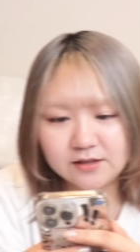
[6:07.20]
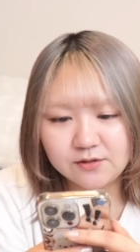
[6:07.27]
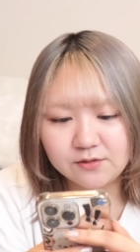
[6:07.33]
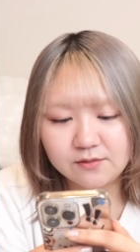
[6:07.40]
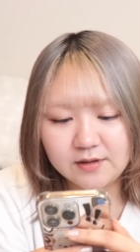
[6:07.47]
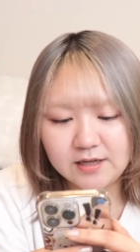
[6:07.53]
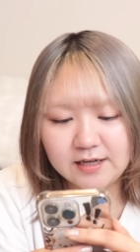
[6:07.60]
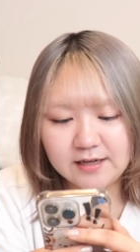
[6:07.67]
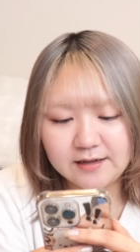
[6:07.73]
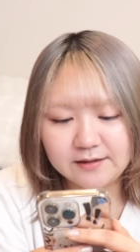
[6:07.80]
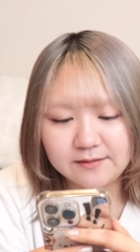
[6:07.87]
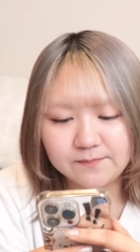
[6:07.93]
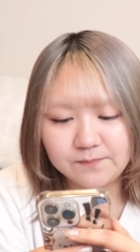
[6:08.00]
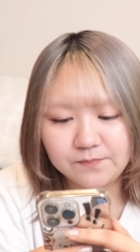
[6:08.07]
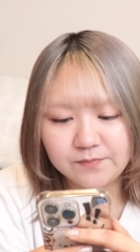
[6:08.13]
と
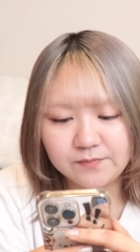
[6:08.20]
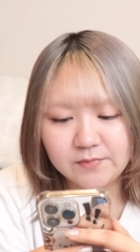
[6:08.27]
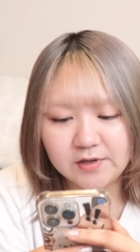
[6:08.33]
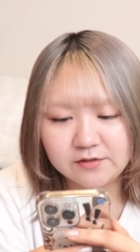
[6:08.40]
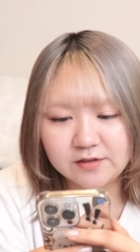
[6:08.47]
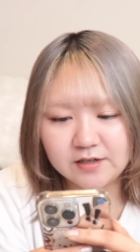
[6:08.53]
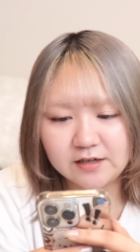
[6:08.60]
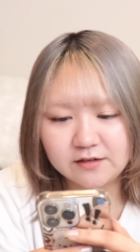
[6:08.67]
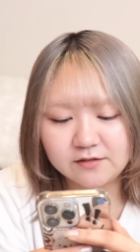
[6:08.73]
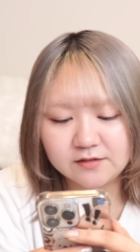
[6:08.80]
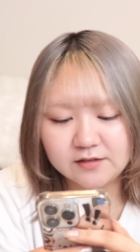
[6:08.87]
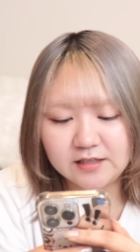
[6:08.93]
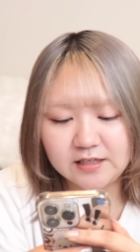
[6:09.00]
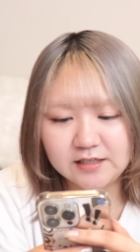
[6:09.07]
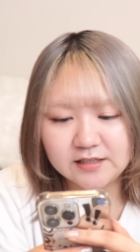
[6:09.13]
は、まあ、
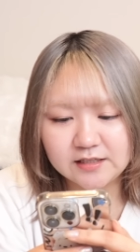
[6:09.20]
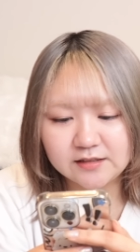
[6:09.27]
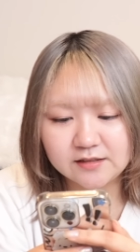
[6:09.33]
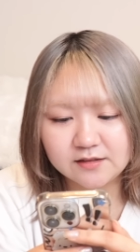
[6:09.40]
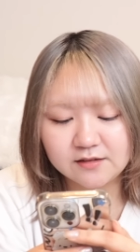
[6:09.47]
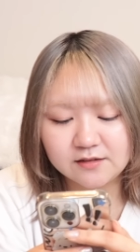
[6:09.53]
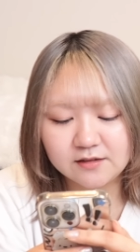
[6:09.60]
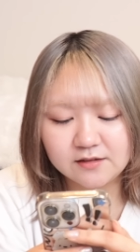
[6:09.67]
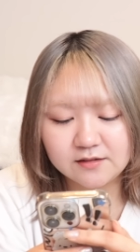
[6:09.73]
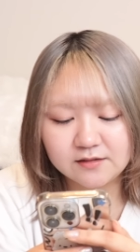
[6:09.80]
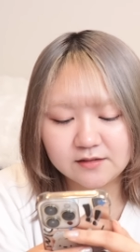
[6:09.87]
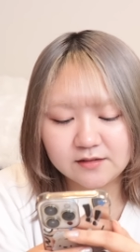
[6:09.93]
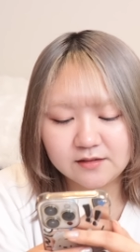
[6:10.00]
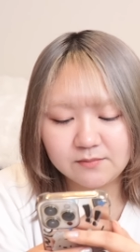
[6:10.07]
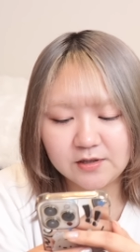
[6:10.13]
フラッグ T シャツ、
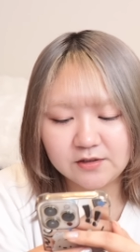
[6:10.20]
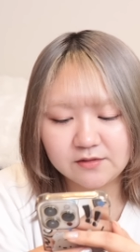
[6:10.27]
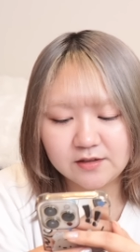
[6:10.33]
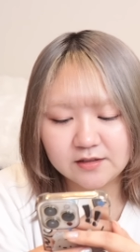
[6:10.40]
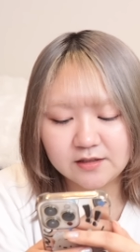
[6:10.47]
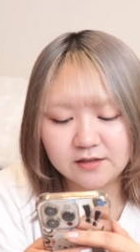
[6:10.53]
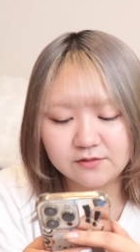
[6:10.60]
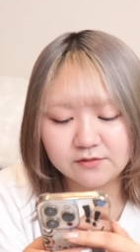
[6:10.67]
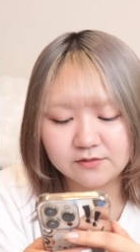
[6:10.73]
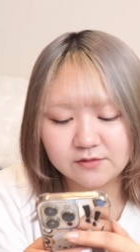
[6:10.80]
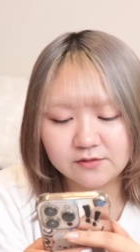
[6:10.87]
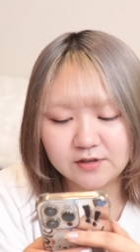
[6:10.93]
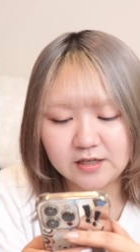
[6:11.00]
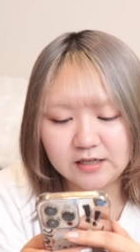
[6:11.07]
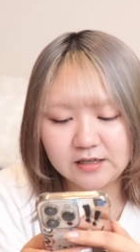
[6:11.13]
マフラータオル
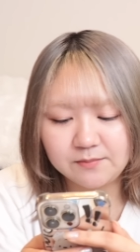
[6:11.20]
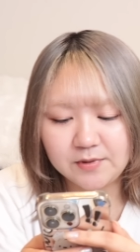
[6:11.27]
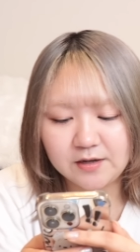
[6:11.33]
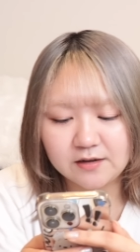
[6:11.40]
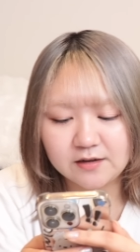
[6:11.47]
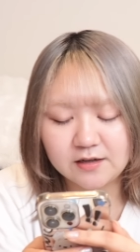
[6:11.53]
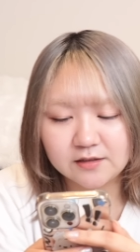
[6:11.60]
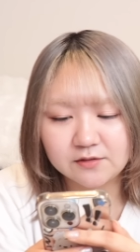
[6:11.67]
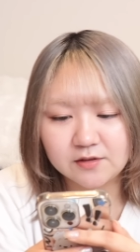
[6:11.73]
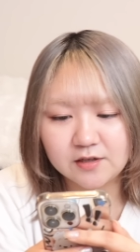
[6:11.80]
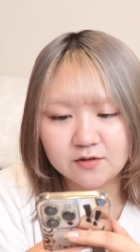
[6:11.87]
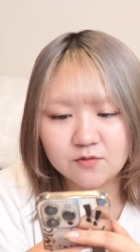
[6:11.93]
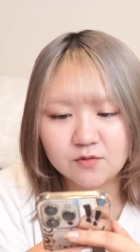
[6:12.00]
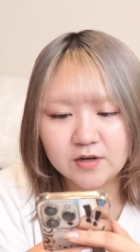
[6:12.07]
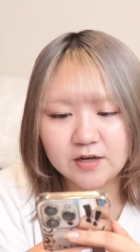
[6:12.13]
とか、パーカーと
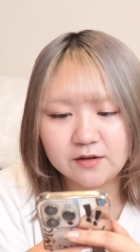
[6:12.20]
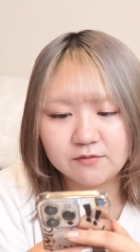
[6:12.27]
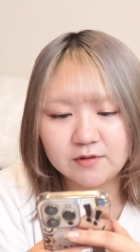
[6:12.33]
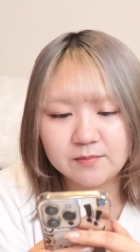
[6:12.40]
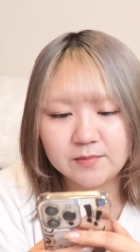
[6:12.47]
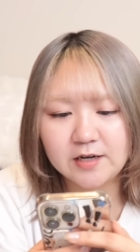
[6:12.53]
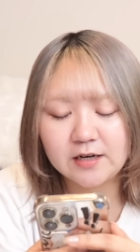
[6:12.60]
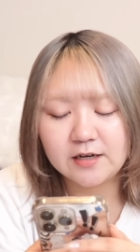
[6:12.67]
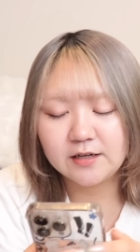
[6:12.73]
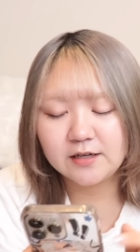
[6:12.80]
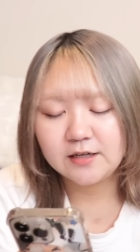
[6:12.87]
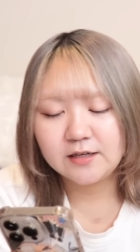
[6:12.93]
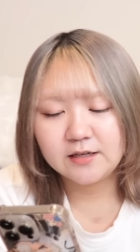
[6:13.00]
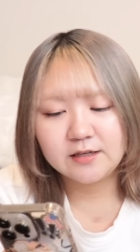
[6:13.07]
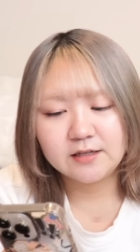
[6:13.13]
か、ここら辺はま
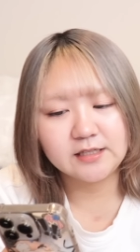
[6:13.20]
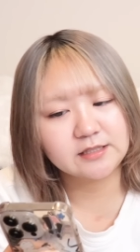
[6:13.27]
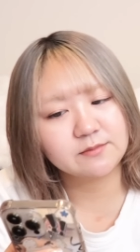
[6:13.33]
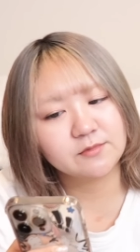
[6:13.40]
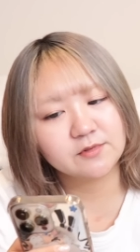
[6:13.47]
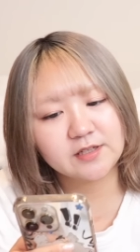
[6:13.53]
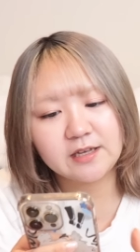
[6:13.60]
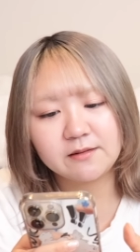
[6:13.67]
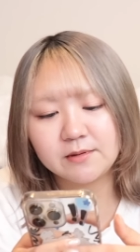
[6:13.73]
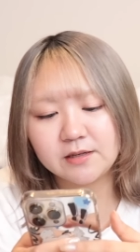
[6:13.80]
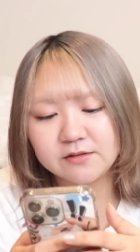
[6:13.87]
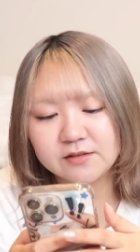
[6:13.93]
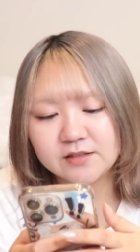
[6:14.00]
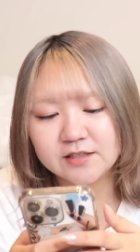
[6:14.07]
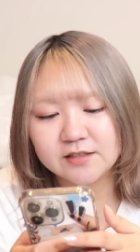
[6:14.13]
あ、いつもの定
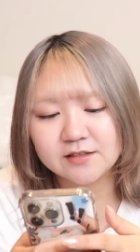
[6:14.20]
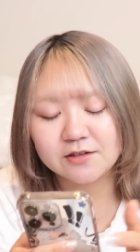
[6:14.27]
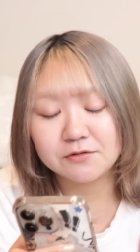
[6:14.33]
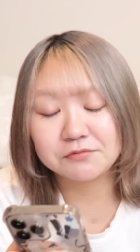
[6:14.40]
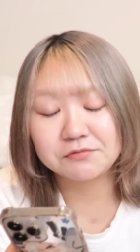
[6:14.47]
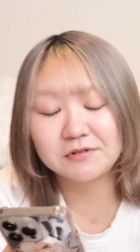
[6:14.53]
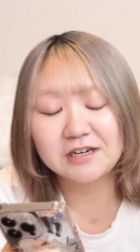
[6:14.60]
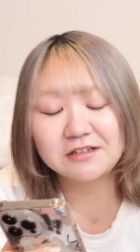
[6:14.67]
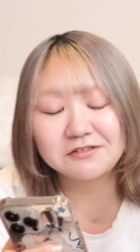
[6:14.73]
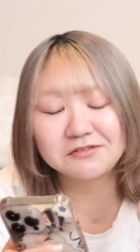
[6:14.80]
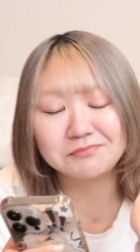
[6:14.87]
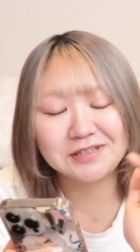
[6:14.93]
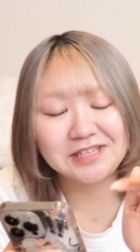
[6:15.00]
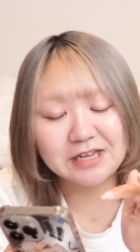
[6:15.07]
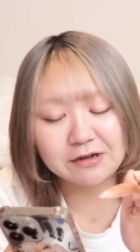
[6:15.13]
番グッズなんだけど、フラッグ
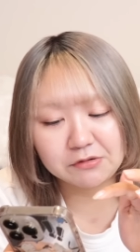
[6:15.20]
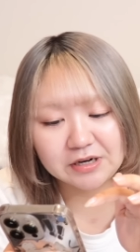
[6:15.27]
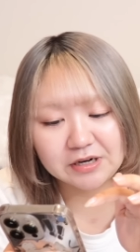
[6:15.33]
見てこ